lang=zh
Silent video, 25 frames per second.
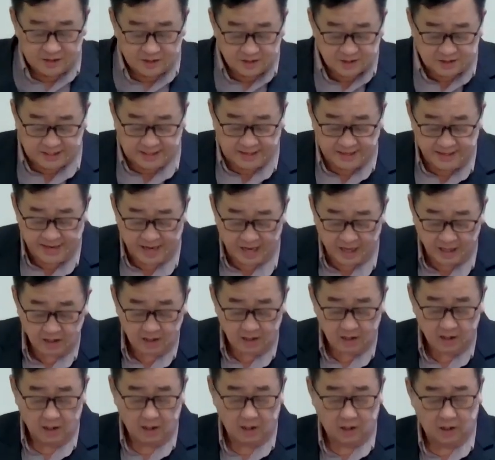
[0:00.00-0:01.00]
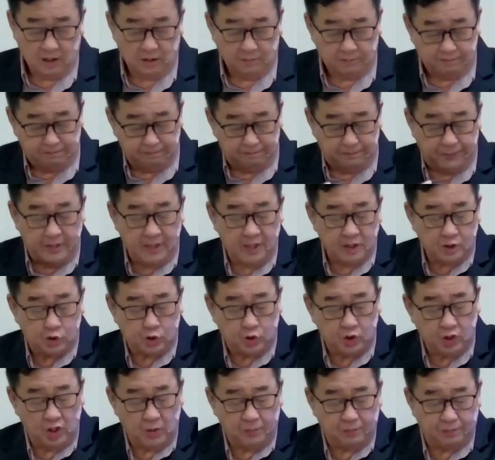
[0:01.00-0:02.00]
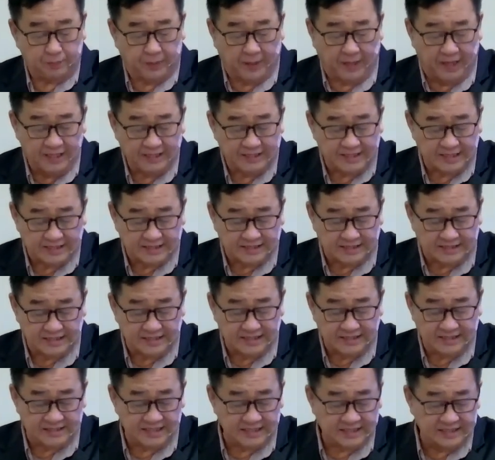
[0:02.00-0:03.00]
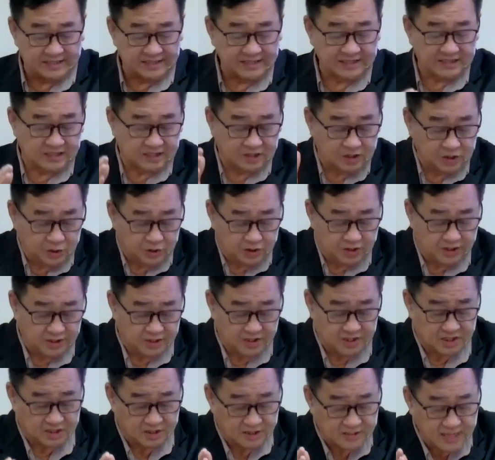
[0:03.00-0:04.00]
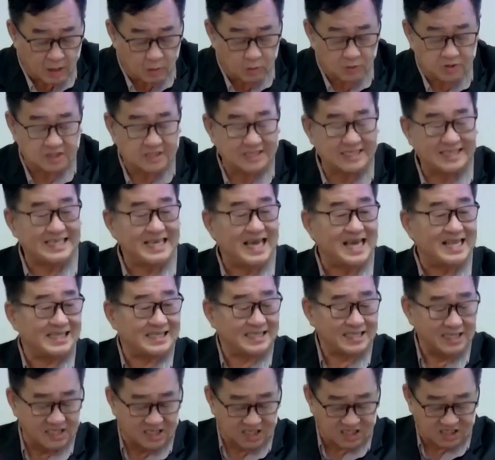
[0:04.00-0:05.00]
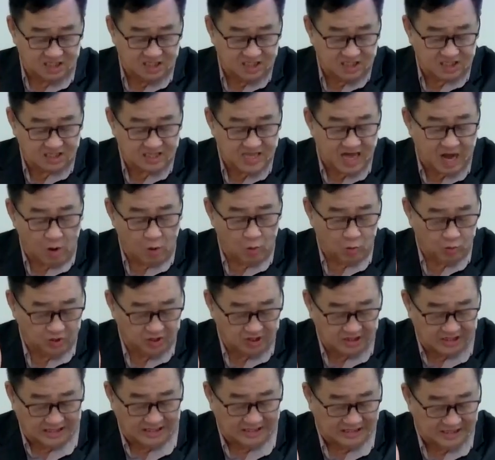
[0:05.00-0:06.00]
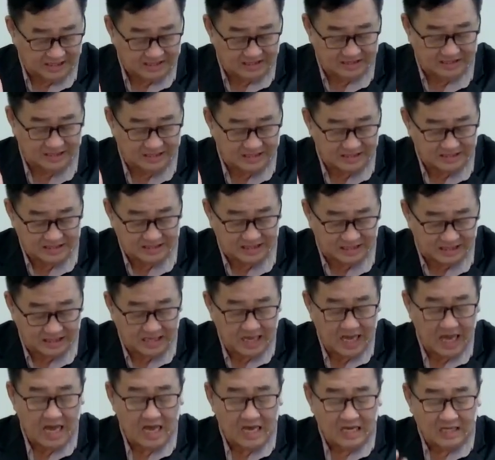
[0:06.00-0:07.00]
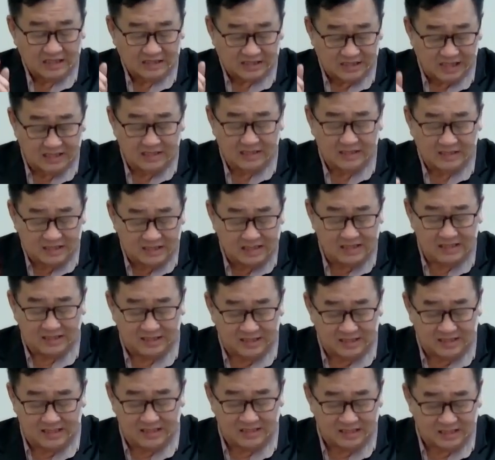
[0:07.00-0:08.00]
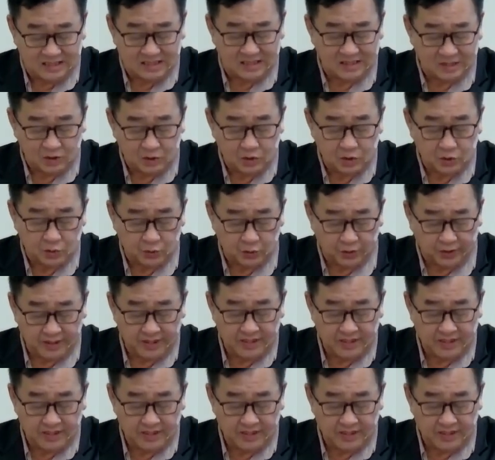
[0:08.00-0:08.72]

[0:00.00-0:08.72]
前呢。必须凭着信心做自己，只要坚持到底的信心，神迹其事随